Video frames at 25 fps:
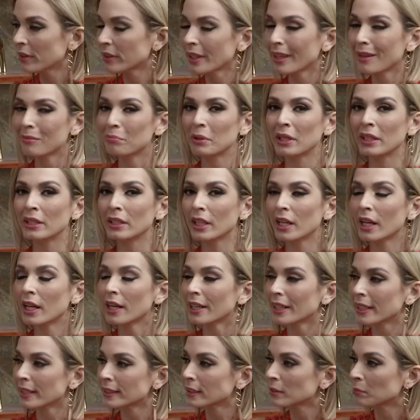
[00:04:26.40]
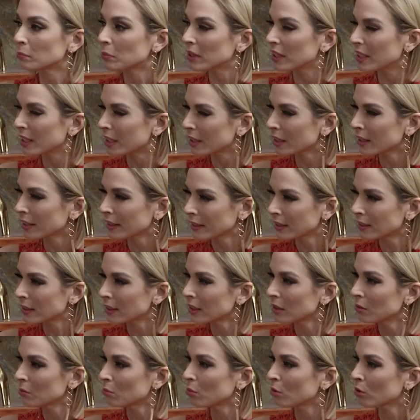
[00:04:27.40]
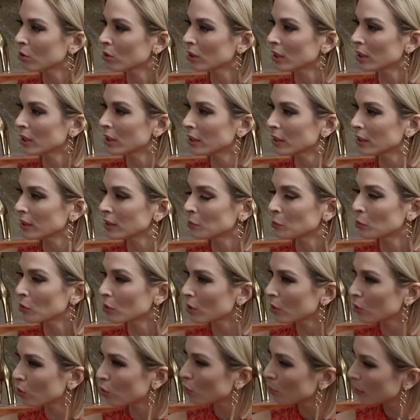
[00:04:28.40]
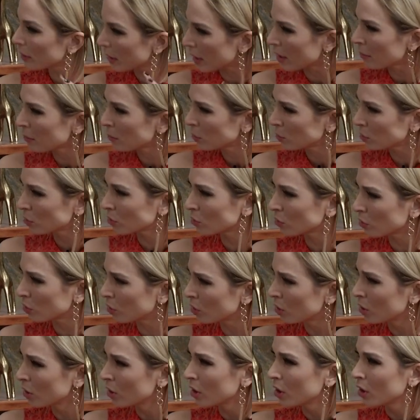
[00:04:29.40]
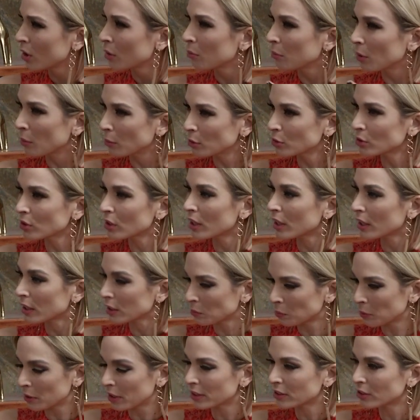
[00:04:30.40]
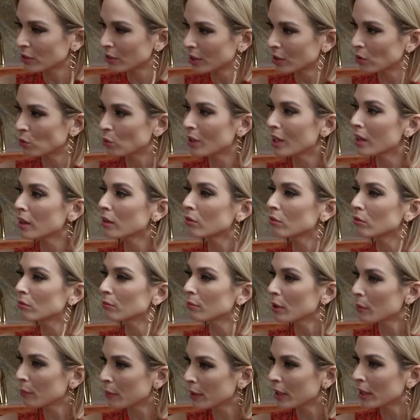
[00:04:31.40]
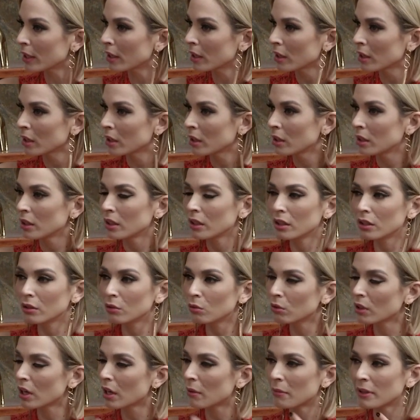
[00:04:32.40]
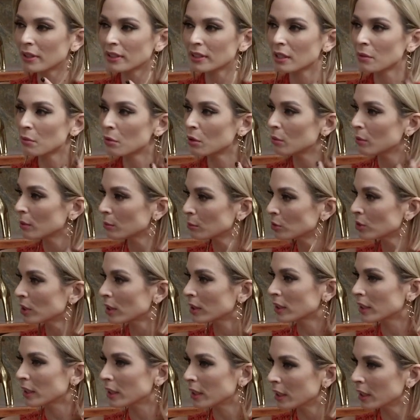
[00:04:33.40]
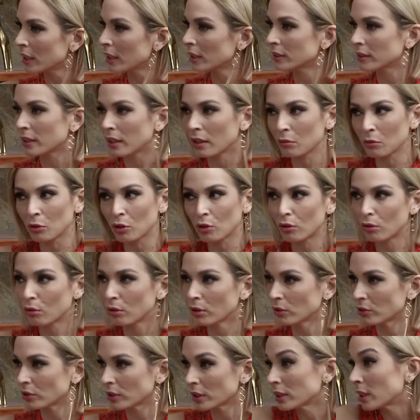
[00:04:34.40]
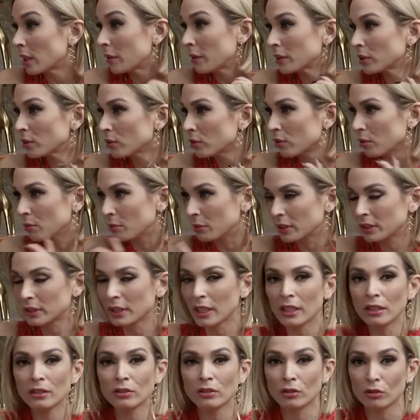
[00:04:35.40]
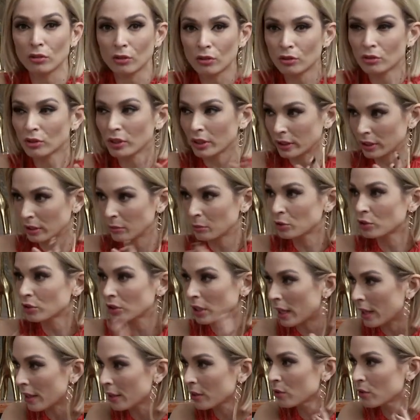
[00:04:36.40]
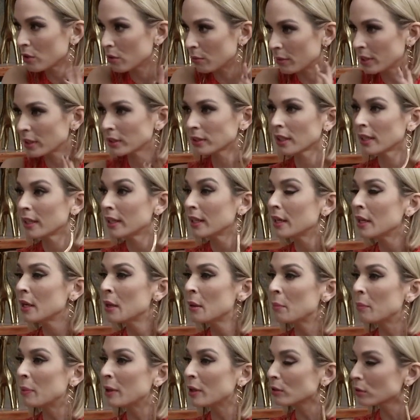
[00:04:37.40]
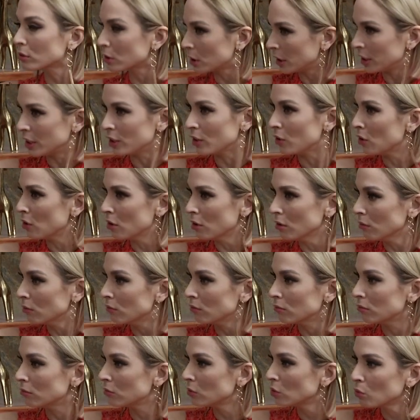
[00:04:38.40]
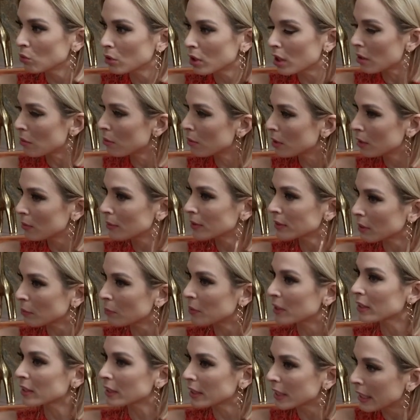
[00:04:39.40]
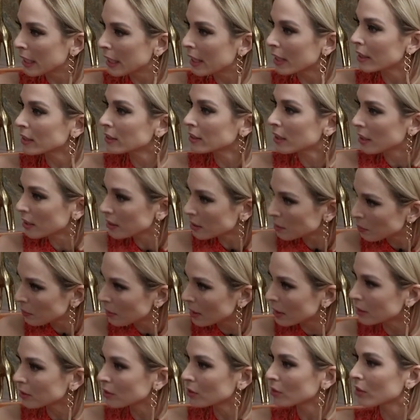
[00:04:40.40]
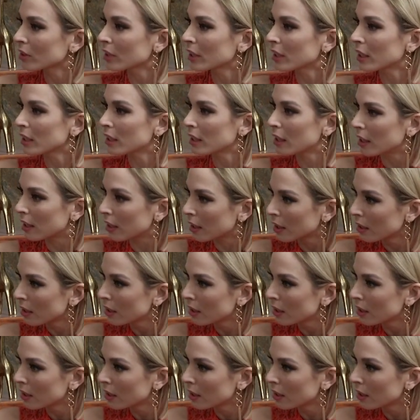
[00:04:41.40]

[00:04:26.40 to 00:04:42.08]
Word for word: de aprender a respirar, qué tan importante es, porque lo olvidamos, ¿no? Vemos la respiración natural de un bebé y nunca más la volvemos a tener, hasta a lo mejor cuando estás grabando comerciales, nosotros que hacemos radio y demás. Pero si no, nunca vuelves a practicar esa respiración que era la,